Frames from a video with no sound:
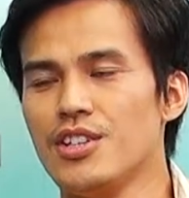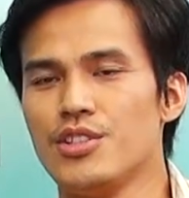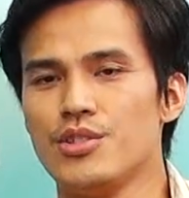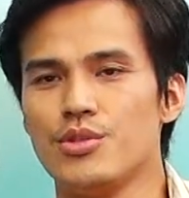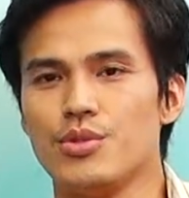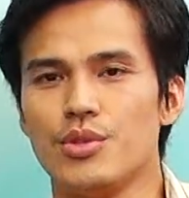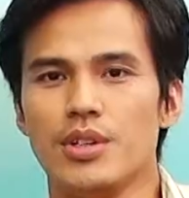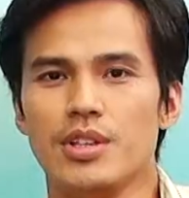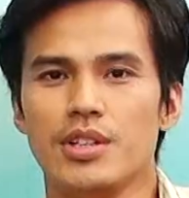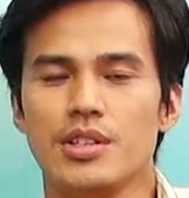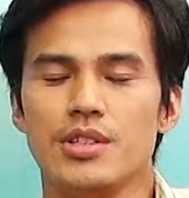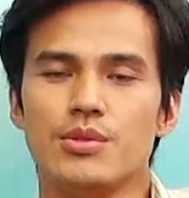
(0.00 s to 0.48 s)

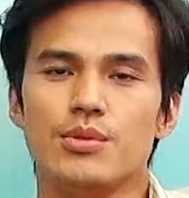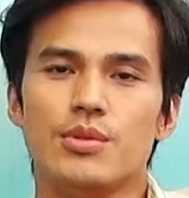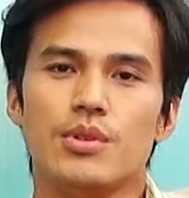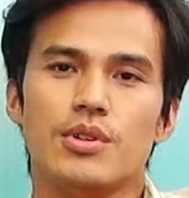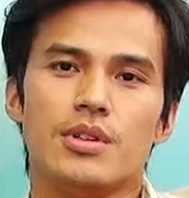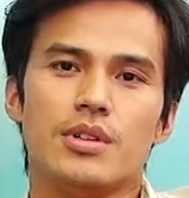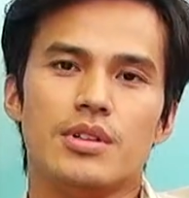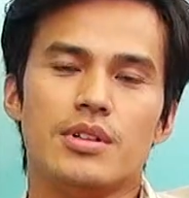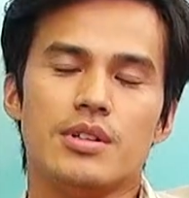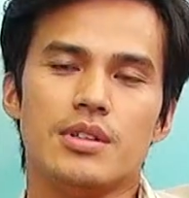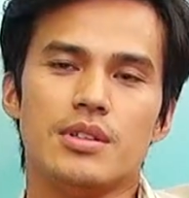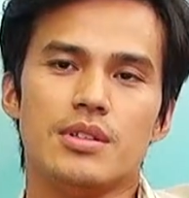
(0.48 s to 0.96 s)
所以
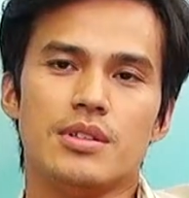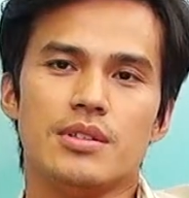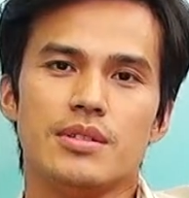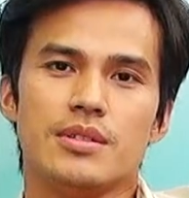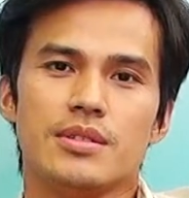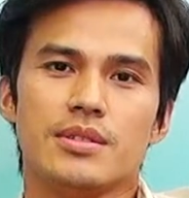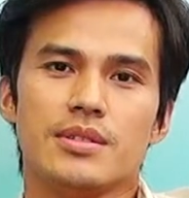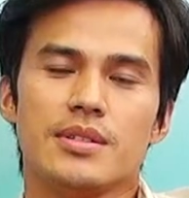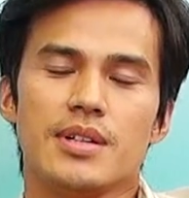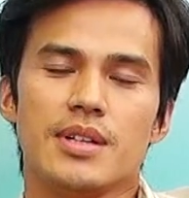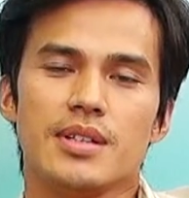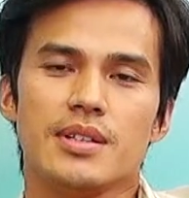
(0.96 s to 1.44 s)

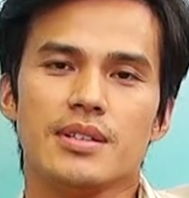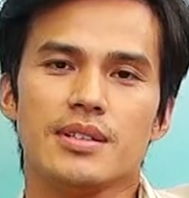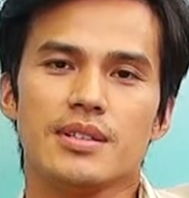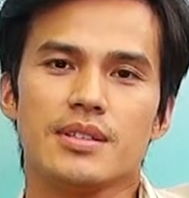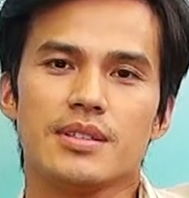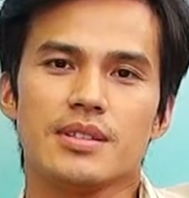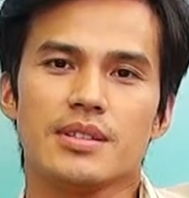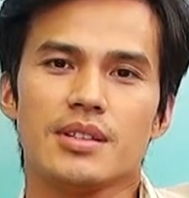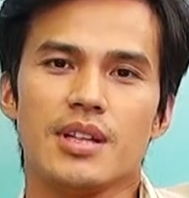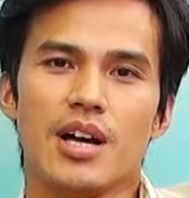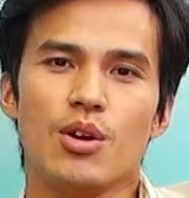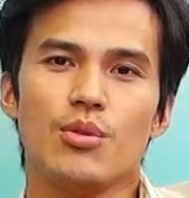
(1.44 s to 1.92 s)
我
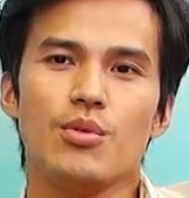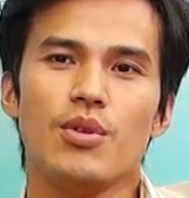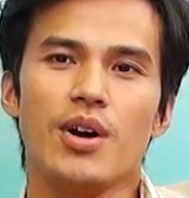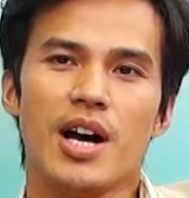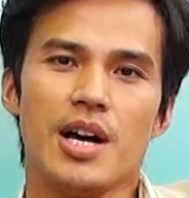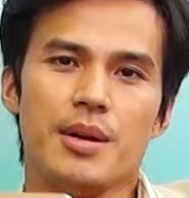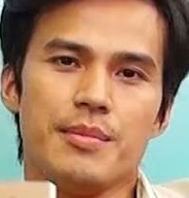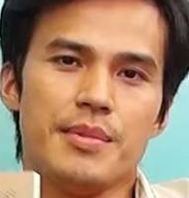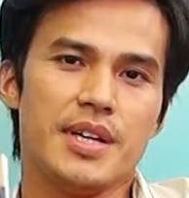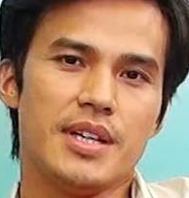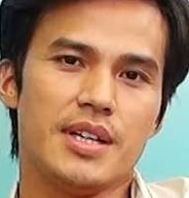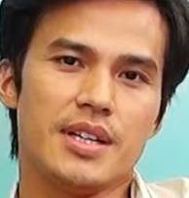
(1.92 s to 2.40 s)
当我
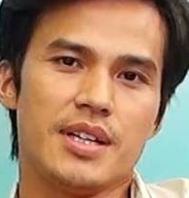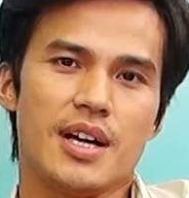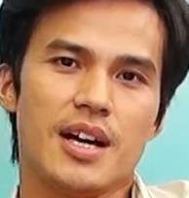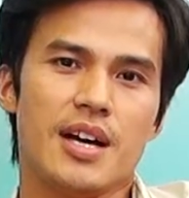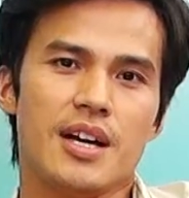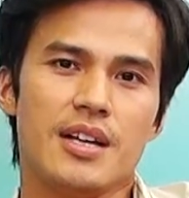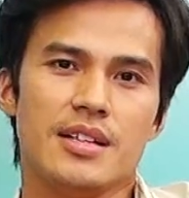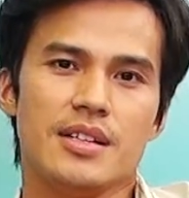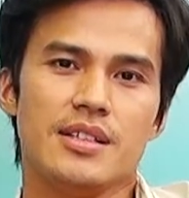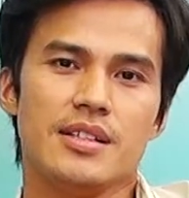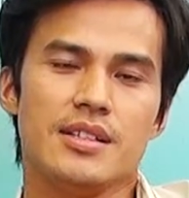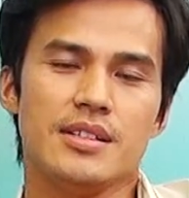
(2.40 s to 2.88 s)
还没
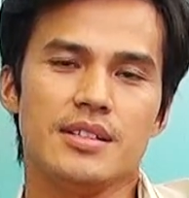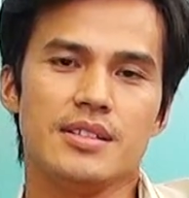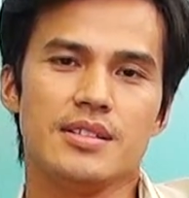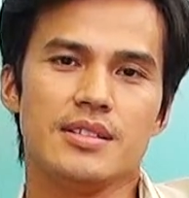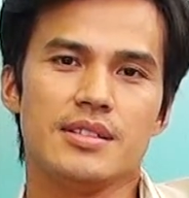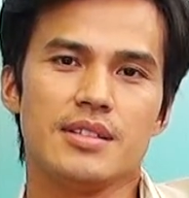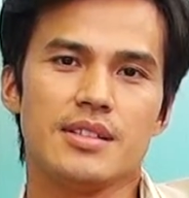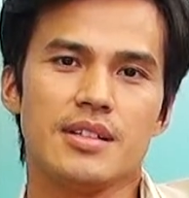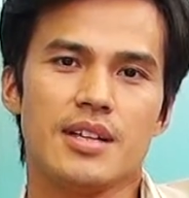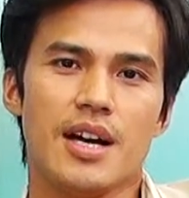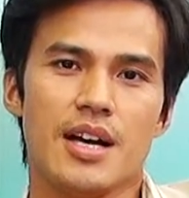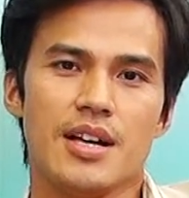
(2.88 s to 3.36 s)
开
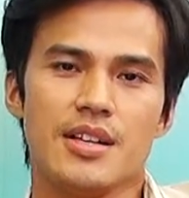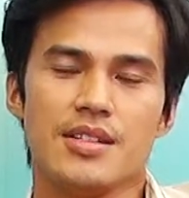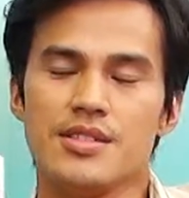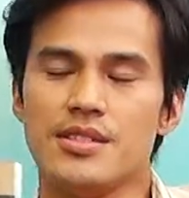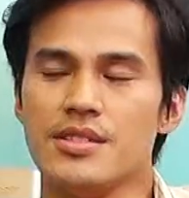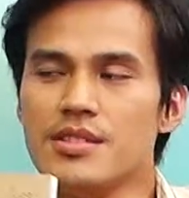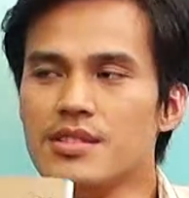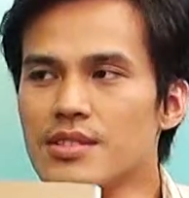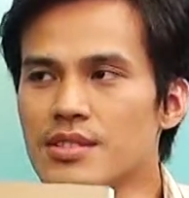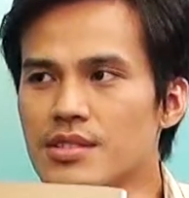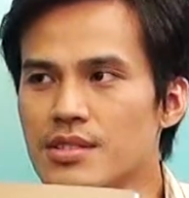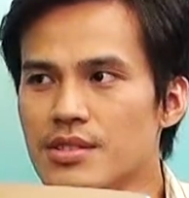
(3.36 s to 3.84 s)
开
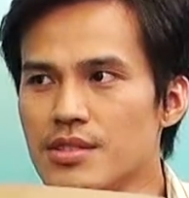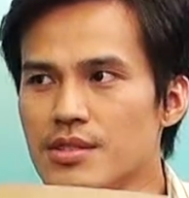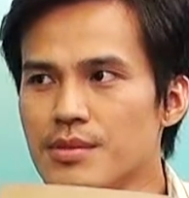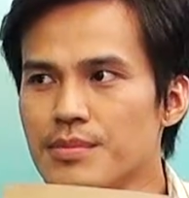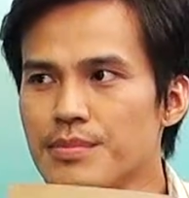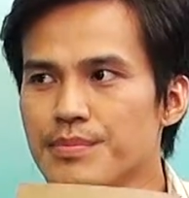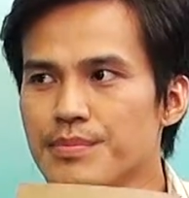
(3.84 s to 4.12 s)
始